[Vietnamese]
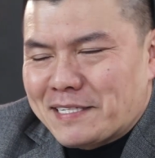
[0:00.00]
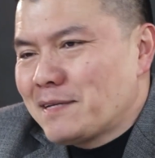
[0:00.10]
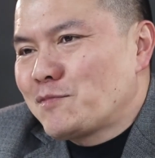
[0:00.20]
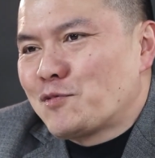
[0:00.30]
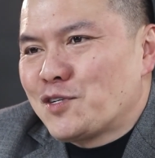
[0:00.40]
để bạn
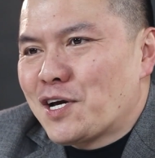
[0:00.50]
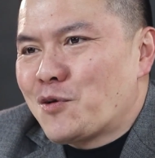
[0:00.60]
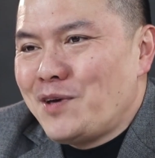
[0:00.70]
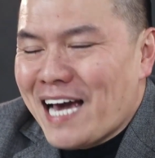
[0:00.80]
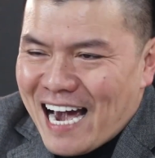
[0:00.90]
tiếp tục cho
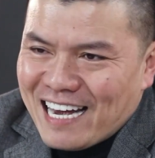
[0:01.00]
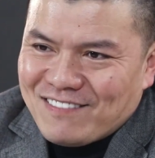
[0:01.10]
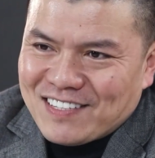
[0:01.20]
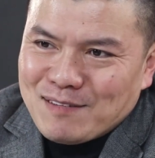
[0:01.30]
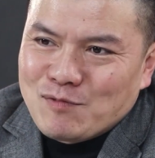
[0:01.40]
cái quý
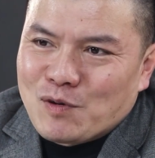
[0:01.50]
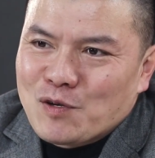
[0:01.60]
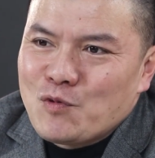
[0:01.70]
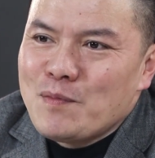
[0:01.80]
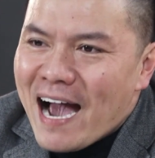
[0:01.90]
2 và tiếp tục
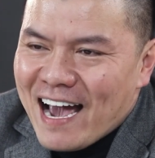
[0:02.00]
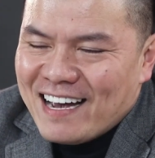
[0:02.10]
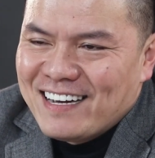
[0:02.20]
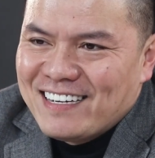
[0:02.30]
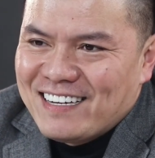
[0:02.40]
cái quý 3
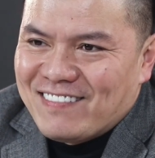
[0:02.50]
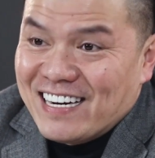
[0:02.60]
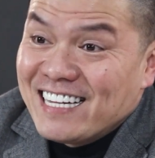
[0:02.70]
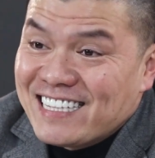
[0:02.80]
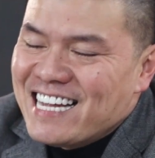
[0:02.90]

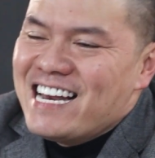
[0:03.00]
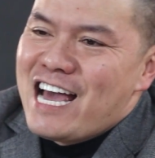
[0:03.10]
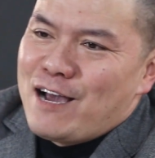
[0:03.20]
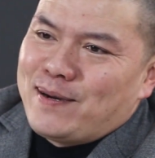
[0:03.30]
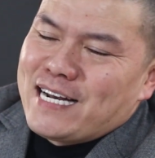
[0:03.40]
và đấy tiền
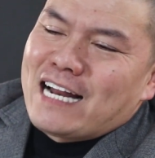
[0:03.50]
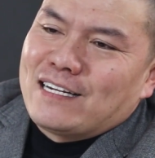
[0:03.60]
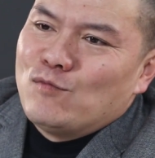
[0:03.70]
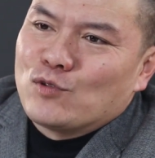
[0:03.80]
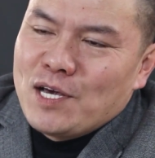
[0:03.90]
đề và
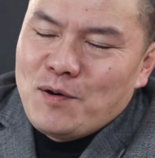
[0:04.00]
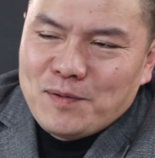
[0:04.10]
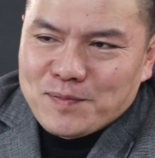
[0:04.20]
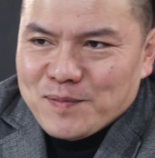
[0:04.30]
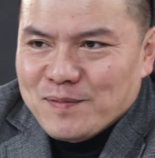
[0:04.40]
đạt được mục
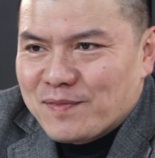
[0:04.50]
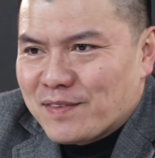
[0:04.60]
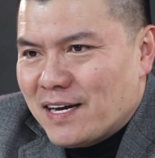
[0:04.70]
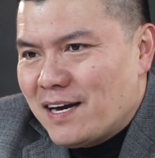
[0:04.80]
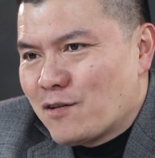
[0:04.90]
tiêu
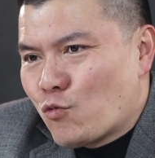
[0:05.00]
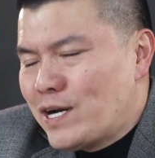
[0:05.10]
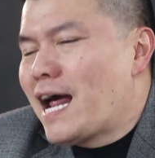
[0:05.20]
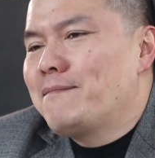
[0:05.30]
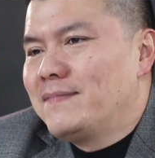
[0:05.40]
à,
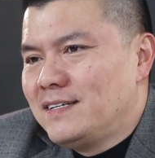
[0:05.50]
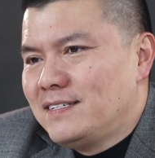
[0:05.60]
cuối năm